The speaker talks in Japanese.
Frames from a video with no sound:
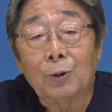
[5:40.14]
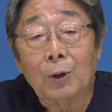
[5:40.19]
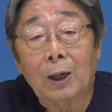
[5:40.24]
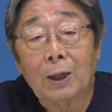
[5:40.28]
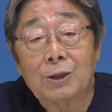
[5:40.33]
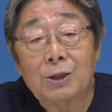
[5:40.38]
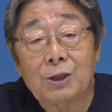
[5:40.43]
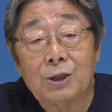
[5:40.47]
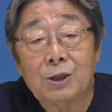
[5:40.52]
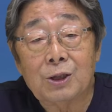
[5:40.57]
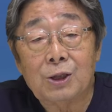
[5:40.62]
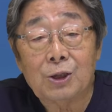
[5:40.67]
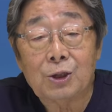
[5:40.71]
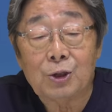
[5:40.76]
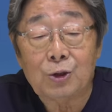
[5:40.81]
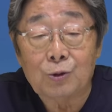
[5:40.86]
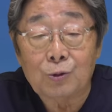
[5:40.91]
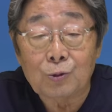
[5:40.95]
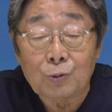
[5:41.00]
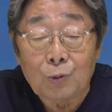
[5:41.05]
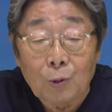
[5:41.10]
のはちじ
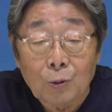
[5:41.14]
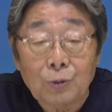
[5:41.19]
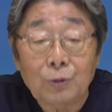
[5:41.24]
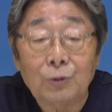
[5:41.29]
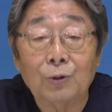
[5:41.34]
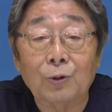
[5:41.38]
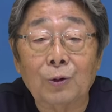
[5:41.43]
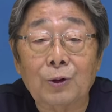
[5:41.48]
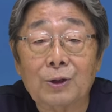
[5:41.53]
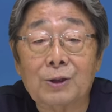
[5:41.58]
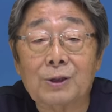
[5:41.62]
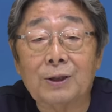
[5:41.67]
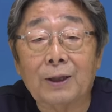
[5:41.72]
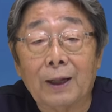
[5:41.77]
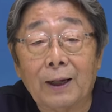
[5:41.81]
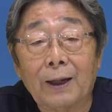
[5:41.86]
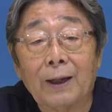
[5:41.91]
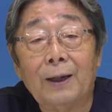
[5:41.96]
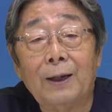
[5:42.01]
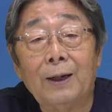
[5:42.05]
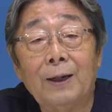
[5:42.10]
じゅうごふんのです
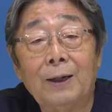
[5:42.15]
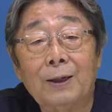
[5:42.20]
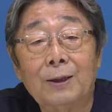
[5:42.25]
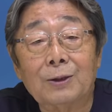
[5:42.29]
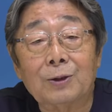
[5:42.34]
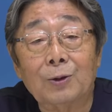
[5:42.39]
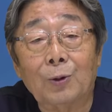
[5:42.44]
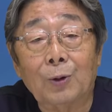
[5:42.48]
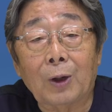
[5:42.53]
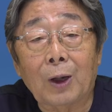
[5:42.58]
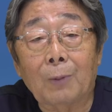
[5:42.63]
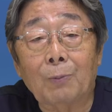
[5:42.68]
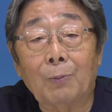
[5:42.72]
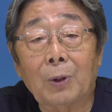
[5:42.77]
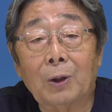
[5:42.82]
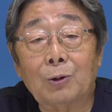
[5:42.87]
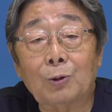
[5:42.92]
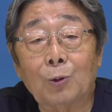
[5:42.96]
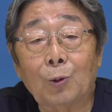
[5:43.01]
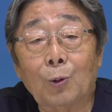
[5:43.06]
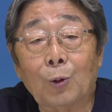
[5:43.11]
ねその原
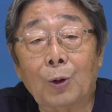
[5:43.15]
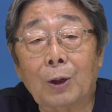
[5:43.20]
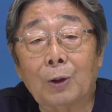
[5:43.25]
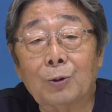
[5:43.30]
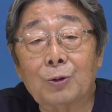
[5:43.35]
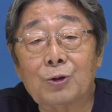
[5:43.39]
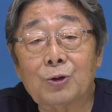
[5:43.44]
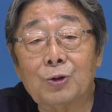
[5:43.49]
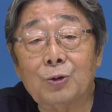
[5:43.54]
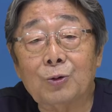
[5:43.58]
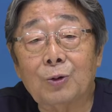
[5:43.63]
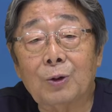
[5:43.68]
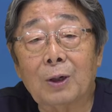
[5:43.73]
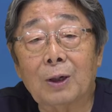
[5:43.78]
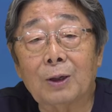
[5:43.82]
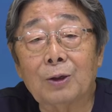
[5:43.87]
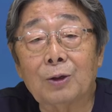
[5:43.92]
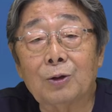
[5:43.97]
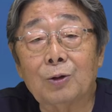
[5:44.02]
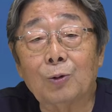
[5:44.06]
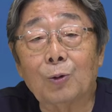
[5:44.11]
爆投下の瞬
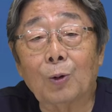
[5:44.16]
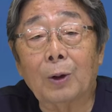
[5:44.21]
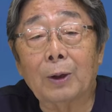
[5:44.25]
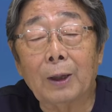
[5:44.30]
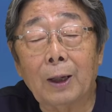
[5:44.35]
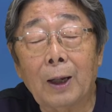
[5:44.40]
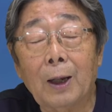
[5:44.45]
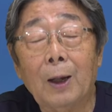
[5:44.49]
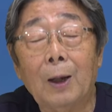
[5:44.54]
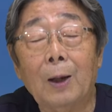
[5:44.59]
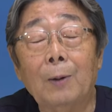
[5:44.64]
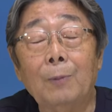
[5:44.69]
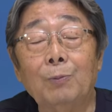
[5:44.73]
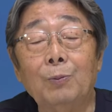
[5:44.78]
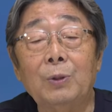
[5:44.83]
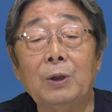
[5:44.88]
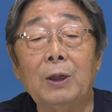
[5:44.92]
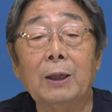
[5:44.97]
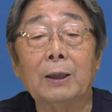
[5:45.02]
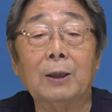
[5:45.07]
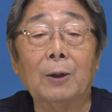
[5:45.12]
間っていうのがね
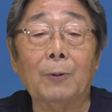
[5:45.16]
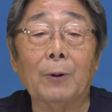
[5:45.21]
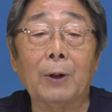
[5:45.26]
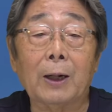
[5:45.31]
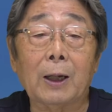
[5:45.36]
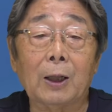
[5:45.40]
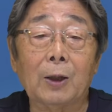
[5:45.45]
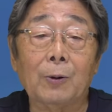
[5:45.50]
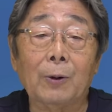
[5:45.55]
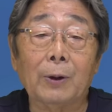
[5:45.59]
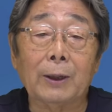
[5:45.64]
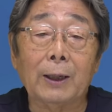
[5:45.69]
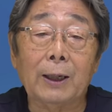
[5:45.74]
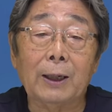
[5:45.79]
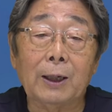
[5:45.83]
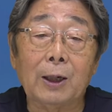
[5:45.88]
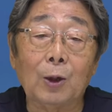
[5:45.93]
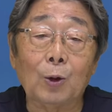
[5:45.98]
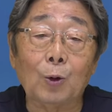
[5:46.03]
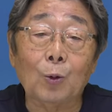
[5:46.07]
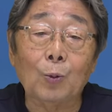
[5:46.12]
見えたわけではな
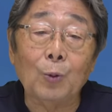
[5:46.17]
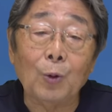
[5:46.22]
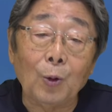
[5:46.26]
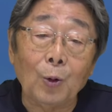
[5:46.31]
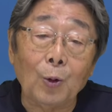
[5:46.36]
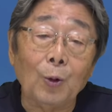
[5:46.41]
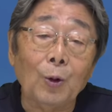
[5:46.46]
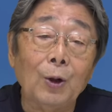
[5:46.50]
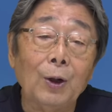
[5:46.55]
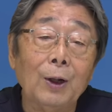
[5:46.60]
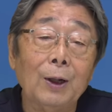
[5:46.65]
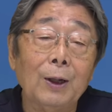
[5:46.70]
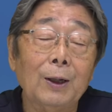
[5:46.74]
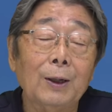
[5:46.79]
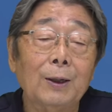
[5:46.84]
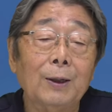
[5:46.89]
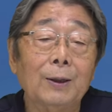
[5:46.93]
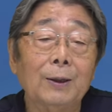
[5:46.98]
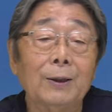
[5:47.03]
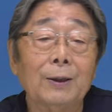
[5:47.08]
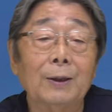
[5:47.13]
いけども、
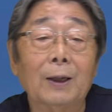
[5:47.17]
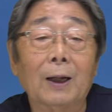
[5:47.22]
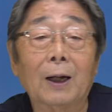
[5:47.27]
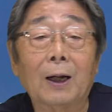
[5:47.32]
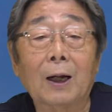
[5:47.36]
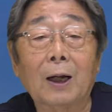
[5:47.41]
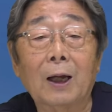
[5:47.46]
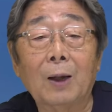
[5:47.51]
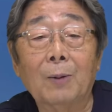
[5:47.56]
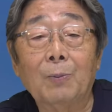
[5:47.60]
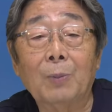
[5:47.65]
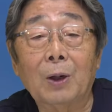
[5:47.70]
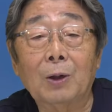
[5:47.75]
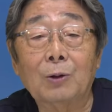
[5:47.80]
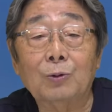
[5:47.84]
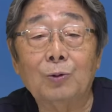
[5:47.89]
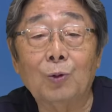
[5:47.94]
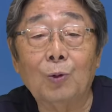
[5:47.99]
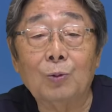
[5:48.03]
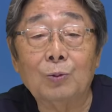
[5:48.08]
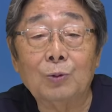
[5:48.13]
なんか原
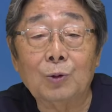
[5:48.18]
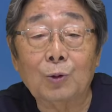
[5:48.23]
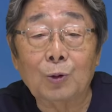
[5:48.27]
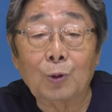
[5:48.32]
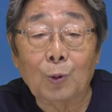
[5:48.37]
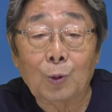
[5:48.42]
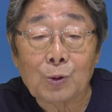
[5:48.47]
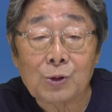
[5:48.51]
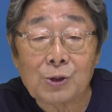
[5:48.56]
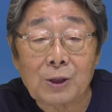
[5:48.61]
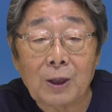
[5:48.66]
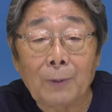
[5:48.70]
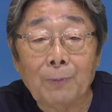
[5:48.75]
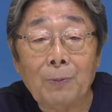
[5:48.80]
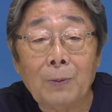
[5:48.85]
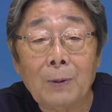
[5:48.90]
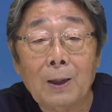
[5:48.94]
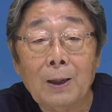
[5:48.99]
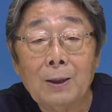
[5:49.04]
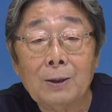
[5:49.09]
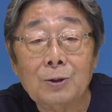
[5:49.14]
爆ドームを通して、
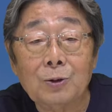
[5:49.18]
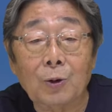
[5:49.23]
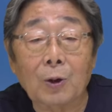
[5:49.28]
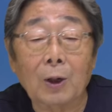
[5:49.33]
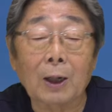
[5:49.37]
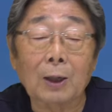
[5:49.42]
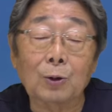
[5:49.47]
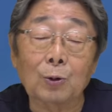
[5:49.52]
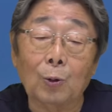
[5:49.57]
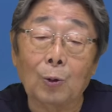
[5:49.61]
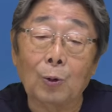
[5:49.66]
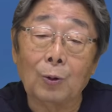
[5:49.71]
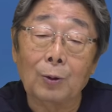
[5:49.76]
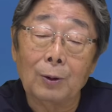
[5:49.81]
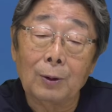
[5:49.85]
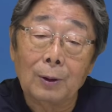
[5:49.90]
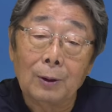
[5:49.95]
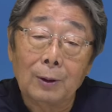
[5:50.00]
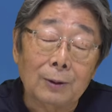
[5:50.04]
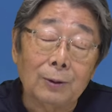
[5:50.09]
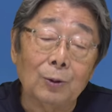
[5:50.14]
それからあと
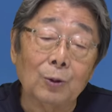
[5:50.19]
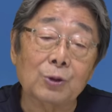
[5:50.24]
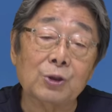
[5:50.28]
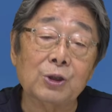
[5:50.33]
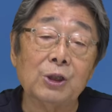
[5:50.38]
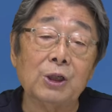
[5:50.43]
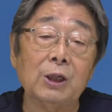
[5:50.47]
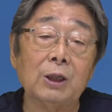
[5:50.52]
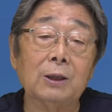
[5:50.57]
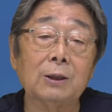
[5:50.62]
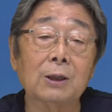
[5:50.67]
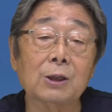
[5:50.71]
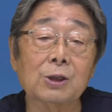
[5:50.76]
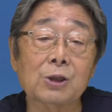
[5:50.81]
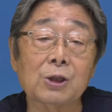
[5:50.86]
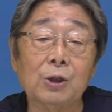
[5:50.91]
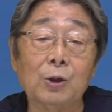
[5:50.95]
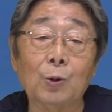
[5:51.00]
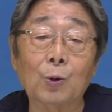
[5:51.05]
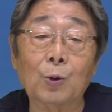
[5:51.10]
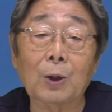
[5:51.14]
後に行った
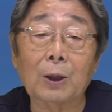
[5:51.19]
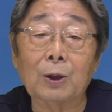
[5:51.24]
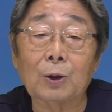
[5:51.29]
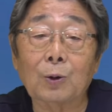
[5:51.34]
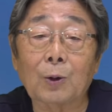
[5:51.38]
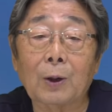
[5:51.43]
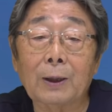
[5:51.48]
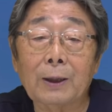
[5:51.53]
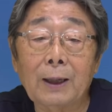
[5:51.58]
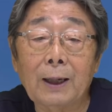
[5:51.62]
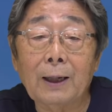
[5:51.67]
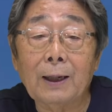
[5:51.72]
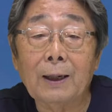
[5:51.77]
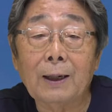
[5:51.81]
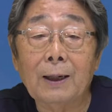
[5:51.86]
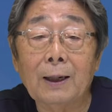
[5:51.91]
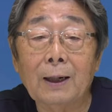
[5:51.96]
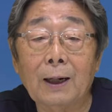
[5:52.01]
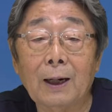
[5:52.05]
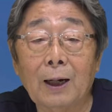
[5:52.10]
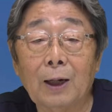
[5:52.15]
資料館とかね、
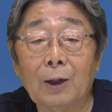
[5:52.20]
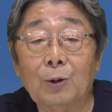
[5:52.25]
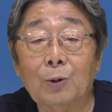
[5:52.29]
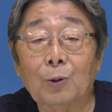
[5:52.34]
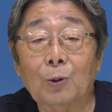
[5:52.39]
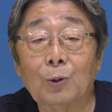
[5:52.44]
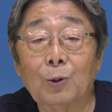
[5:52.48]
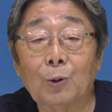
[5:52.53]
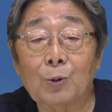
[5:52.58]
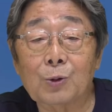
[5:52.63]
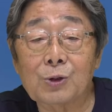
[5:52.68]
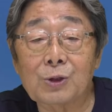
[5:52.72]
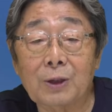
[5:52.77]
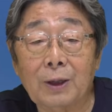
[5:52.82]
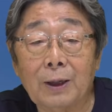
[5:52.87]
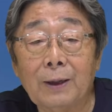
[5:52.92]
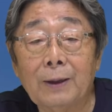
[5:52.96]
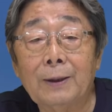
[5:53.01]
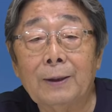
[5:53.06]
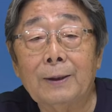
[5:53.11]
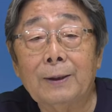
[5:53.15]
ああいうのを通して、